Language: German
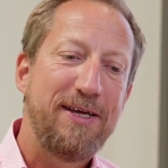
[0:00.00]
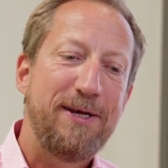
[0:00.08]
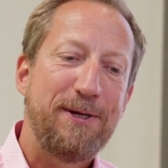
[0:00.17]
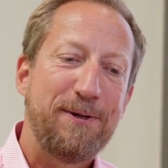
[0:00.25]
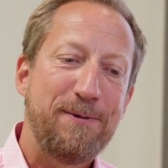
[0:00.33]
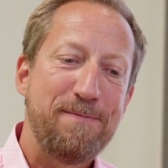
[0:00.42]

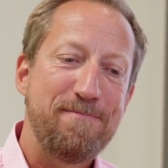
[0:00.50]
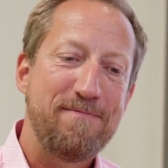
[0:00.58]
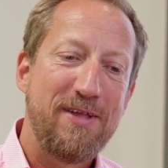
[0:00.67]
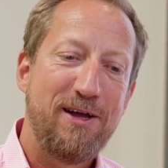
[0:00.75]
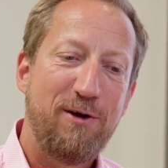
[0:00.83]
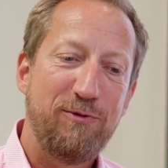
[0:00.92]

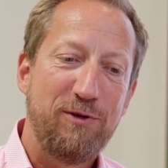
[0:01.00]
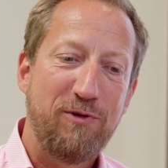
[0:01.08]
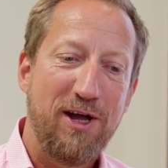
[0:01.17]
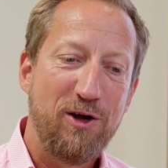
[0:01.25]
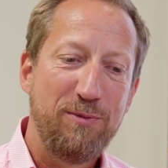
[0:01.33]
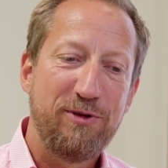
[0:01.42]
Ähm, auf die
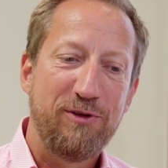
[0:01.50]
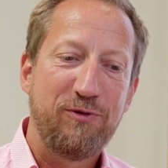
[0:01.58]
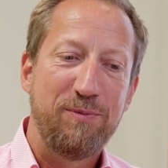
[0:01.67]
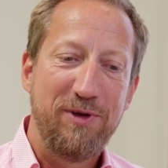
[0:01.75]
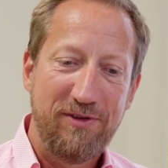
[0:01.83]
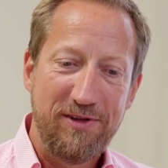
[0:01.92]
Frage, ob ich das
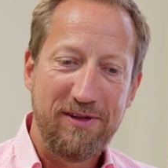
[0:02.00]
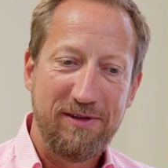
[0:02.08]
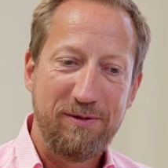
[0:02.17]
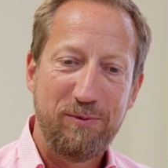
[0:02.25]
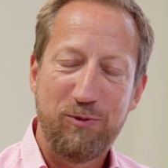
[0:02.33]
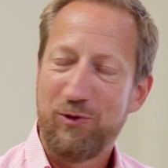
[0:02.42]
vermisse,
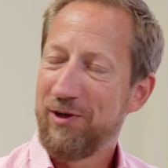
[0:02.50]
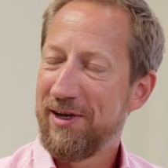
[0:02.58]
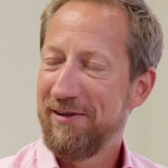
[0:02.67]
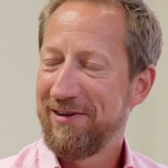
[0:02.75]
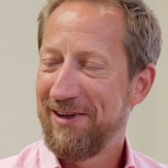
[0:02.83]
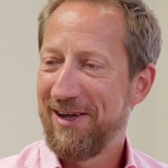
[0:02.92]
muss ich
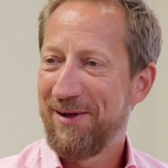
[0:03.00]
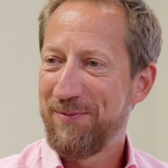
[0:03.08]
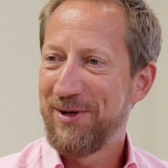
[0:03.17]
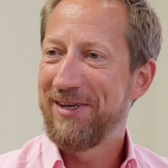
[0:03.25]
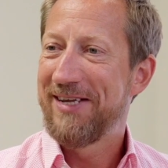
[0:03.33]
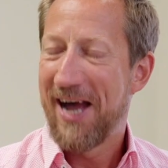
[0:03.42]
ganz klar
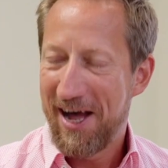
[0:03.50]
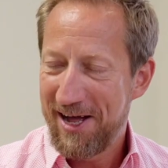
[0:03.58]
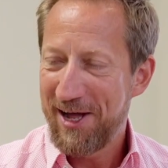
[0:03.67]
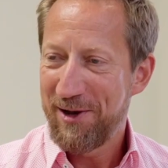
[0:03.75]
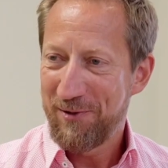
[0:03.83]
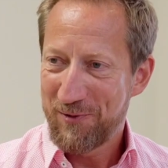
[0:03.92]
mit
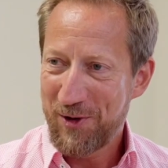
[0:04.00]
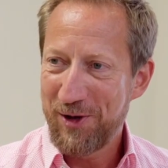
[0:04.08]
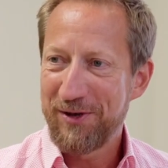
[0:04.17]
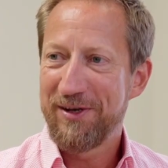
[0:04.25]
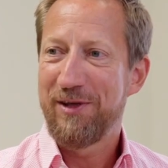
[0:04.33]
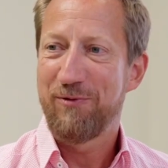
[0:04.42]
Ja
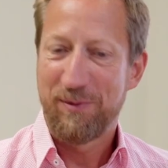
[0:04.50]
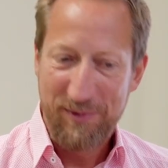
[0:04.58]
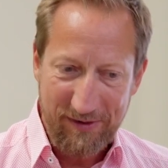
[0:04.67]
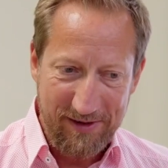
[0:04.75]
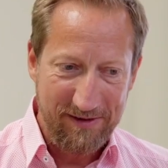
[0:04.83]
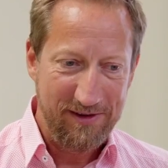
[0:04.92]
antworten. Ich
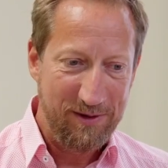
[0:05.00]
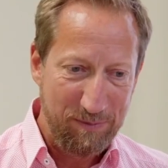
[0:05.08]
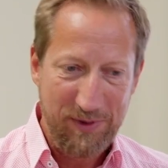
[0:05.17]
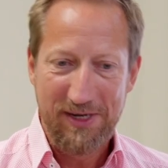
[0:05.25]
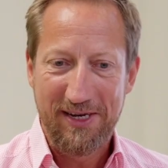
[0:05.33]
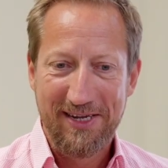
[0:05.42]
vermisse das. Ich
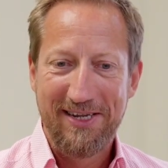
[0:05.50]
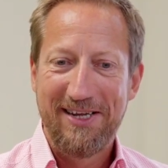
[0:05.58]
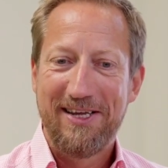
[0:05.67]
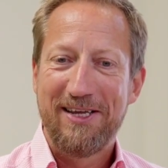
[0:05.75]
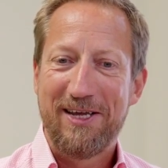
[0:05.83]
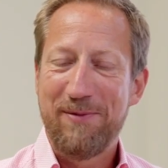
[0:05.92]
bin
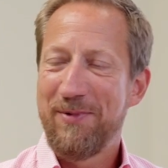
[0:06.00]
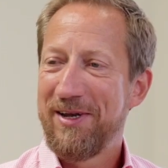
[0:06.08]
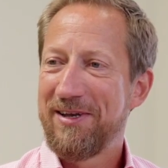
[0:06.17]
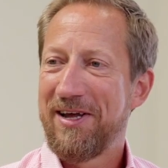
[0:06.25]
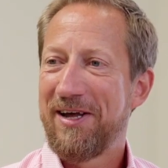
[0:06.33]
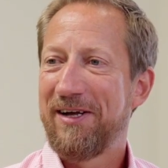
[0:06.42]

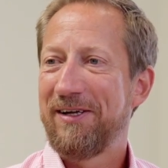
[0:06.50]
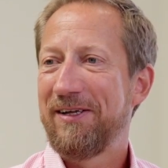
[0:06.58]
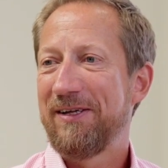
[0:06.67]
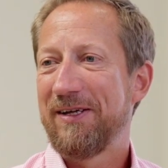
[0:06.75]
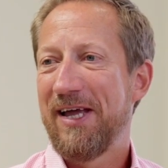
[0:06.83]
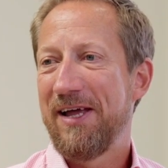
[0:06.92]
jemand, der
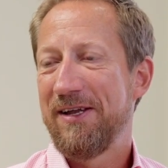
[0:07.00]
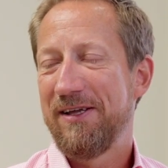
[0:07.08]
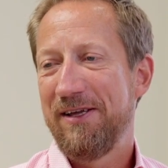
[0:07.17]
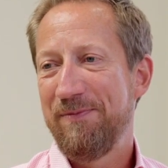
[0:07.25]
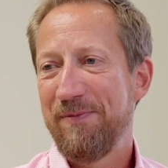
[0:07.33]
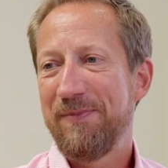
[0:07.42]
äh, gerne
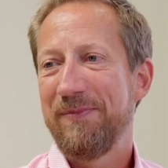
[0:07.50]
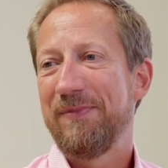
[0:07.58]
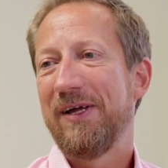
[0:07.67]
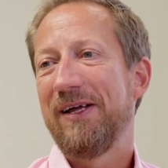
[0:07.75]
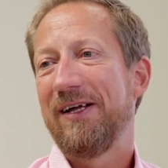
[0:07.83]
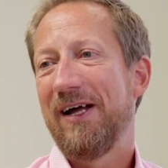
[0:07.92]
im
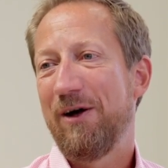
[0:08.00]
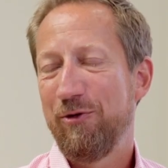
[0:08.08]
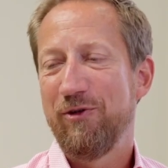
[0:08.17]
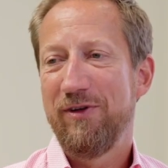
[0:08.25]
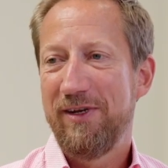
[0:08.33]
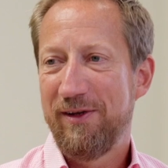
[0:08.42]

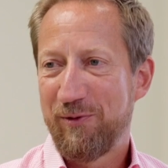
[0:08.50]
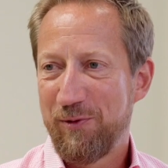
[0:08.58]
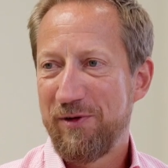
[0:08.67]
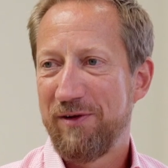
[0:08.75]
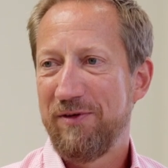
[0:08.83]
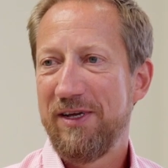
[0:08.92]
Außendienst
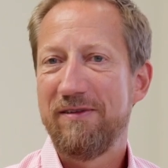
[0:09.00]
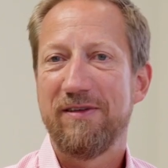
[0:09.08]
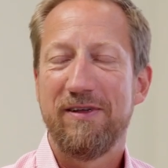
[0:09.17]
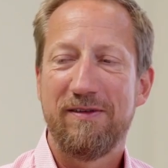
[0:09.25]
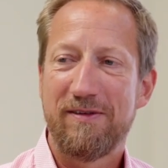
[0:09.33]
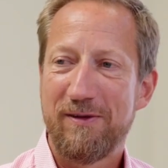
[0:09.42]
unterwegs
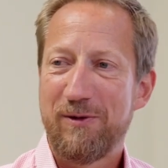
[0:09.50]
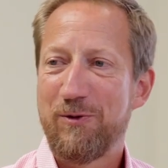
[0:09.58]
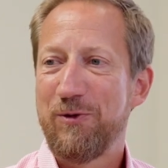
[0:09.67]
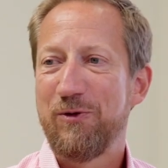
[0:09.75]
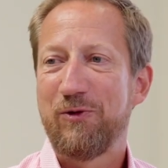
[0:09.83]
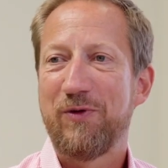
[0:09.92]
ist.
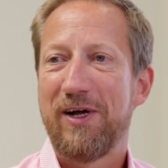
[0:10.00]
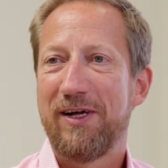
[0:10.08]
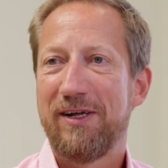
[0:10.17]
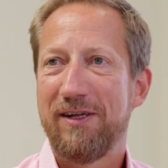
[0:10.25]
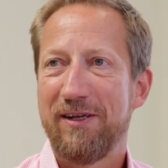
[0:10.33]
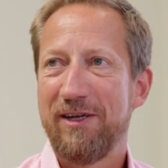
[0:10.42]
Und
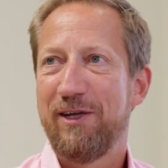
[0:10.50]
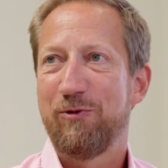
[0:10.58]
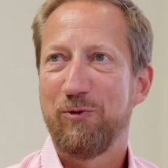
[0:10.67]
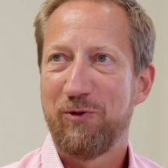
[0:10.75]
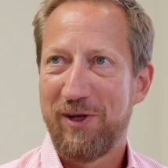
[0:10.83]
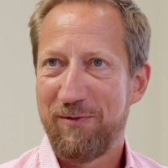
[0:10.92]
zwar nicht
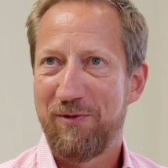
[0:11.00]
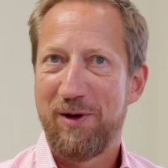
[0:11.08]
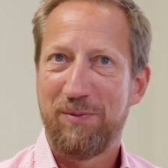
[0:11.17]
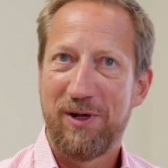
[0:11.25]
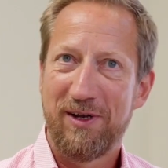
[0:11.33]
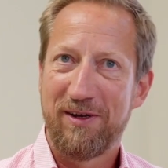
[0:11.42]
so sehr, weil
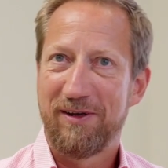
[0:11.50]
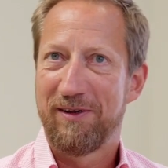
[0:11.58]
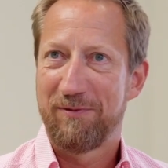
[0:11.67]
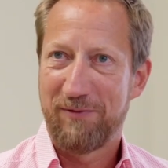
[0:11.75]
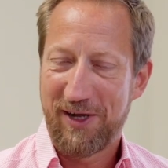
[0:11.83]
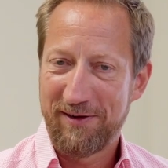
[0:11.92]
man
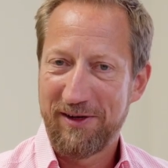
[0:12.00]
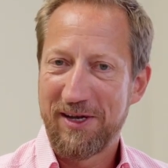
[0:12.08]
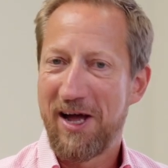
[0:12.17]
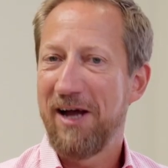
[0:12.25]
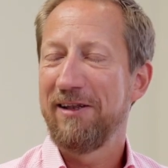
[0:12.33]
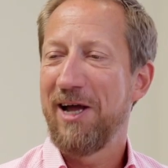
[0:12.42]
quasi
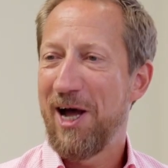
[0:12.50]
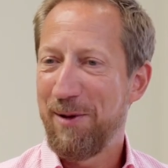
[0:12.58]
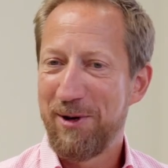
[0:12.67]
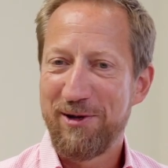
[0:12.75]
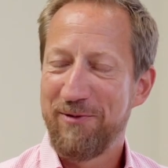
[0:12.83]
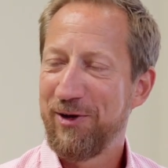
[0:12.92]
nach der
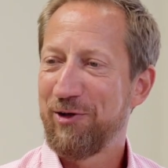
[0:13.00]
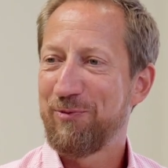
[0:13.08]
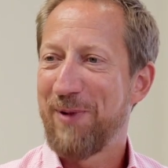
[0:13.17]
Arbeit irgendwelche